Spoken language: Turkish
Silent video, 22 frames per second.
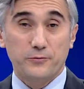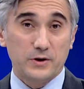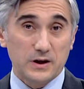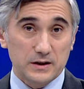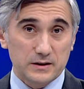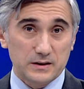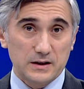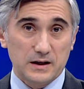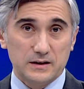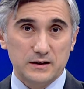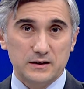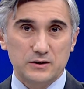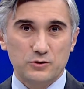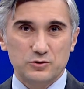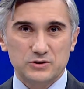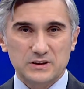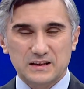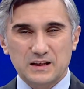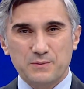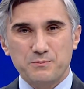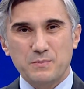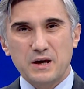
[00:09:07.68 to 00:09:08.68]
fiyatlarda da
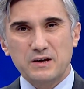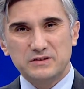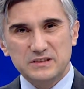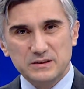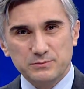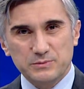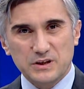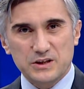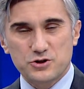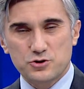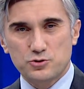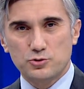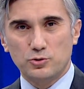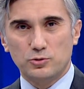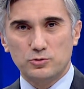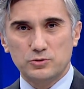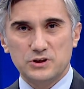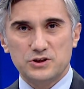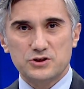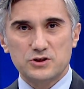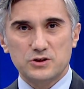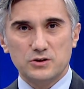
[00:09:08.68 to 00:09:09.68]
özellikle mevsim geçişi
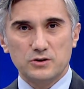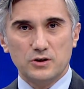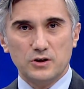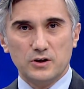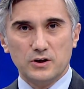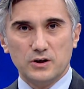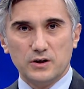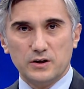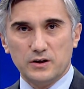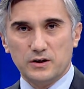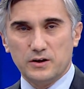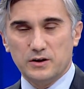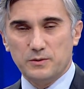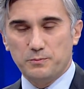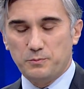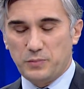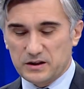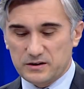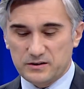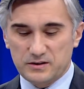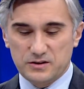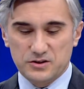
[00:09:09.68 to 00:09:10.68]
olduğu için e,
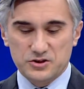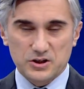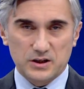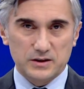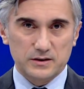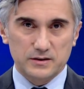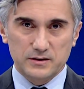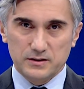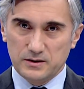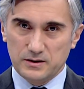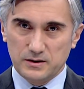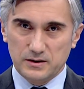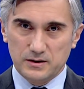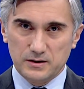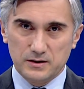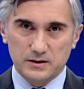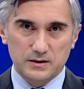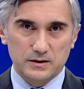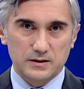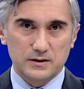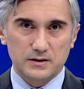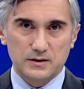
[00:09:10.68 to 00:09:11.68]
patlıcan,
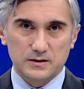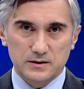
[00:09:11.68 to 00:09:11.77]
e,